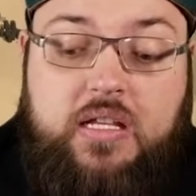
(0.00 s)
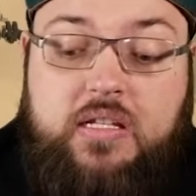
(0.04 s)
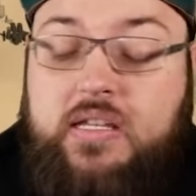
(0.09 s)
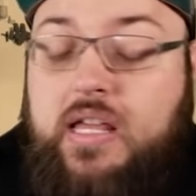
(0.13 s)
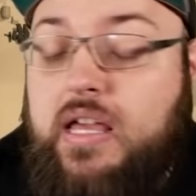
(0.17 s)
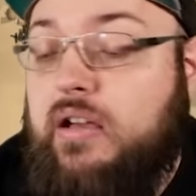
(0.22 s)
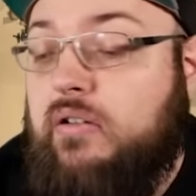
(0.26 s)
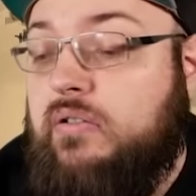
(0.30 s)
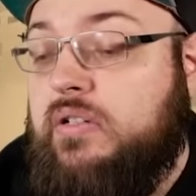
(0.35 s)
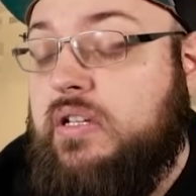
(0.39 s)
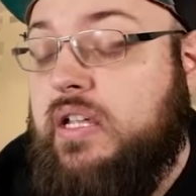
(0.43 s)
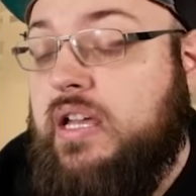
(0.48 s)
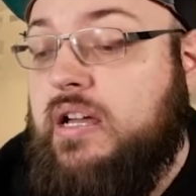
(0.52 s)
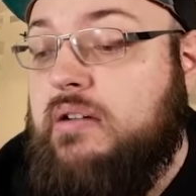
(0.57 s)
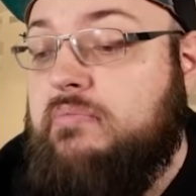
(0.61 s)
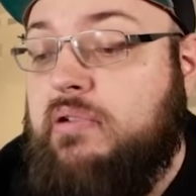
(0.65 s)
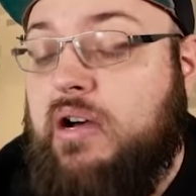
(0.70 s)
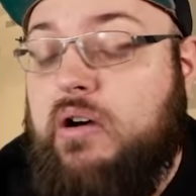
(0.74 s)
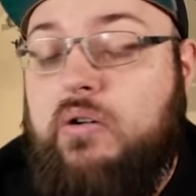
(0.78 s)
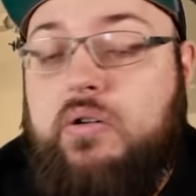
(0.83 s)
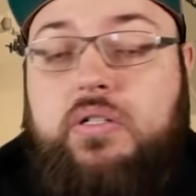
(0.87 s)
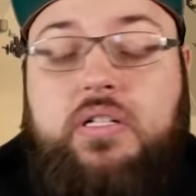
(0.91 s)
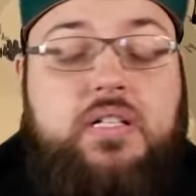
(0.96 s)
der und der
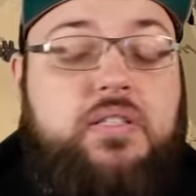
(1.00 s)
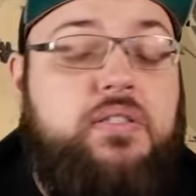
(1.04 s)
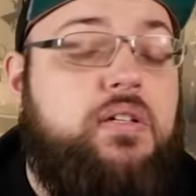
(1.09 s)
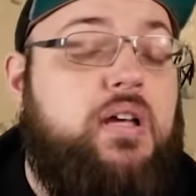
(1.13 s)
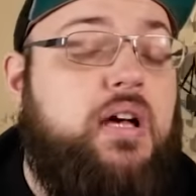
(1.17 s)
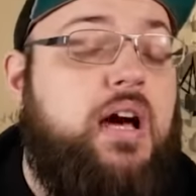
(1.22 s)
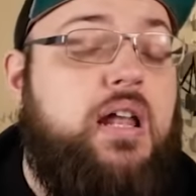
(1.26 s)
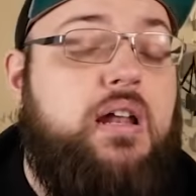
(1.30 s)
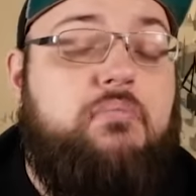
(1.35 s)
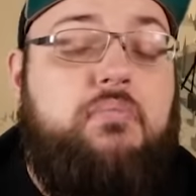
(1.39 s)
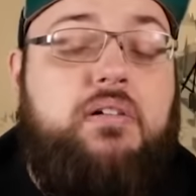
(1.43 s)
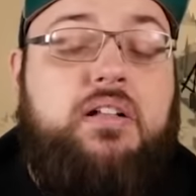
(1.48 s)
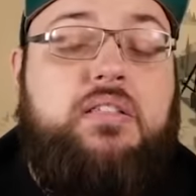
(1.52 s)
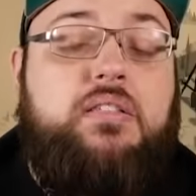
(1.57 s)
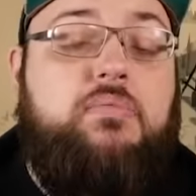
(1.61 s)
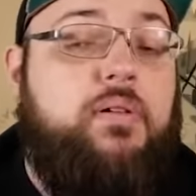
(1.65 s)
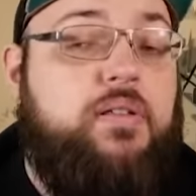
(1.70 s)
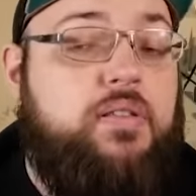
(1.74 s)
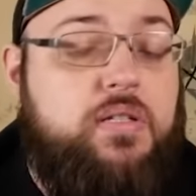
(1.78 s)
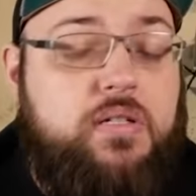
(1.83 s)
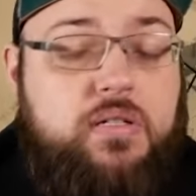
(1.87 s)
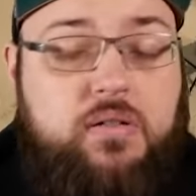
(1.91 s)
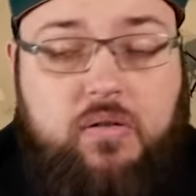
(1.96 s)
braucht jetzt gerade mal
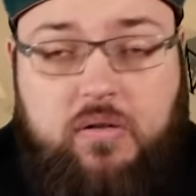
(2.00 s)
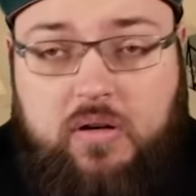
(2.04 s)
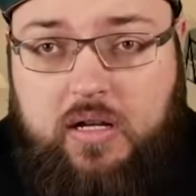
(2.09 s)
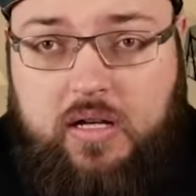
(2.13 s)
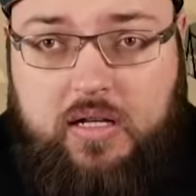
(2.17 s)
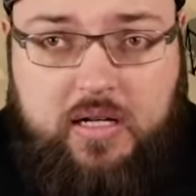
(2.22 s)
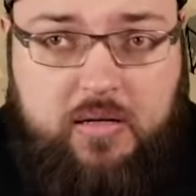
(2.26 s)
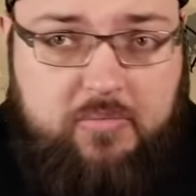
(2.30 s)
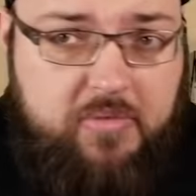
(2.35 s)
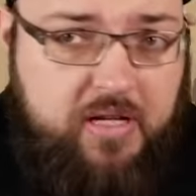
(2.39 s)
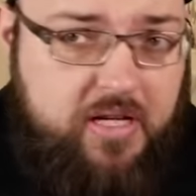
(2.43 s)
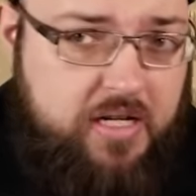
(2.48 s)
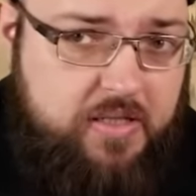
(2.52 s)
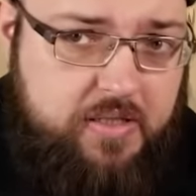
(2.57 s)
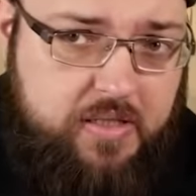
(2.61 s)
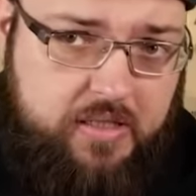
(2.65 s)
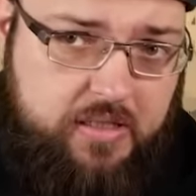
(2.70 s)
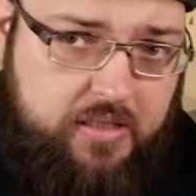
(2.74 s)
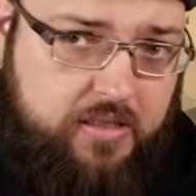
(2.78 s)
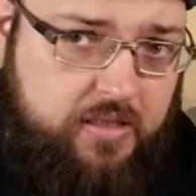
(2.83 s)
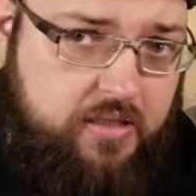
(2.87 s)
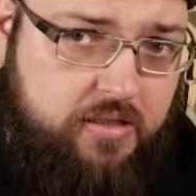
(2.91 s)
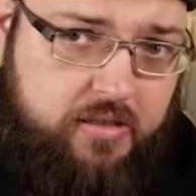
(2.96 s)
20 Dollar, damit er
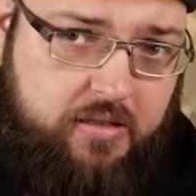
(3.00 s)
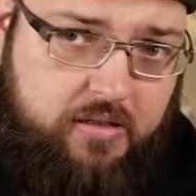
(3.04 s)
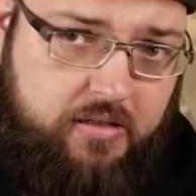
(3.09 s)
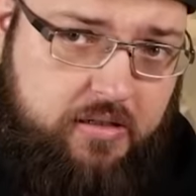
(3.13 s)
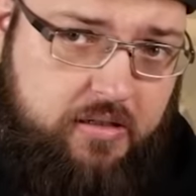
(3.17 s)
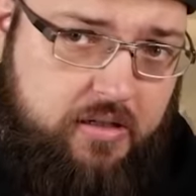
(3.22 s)
sich... Äh,